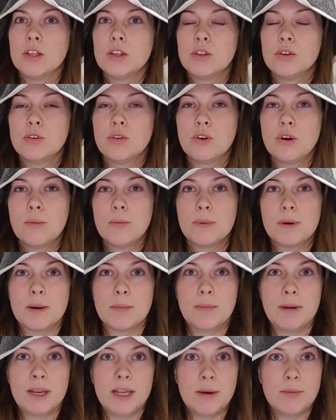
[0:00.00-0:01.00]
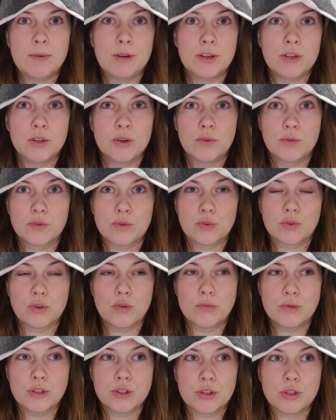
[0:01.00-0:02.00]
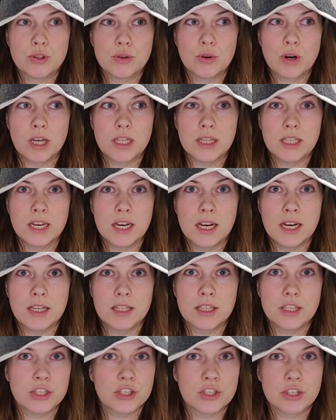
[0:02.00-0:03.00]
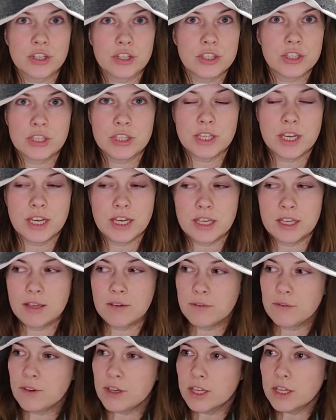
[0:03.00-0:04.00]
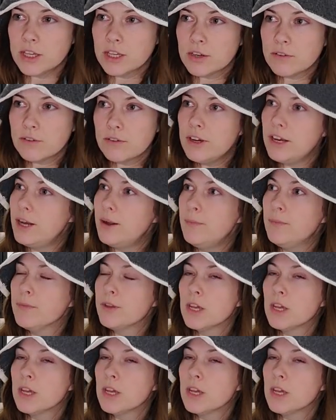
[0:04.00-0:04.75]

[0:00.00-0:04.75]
Но проблема ее в том, что она не шерстяная, не фетровая.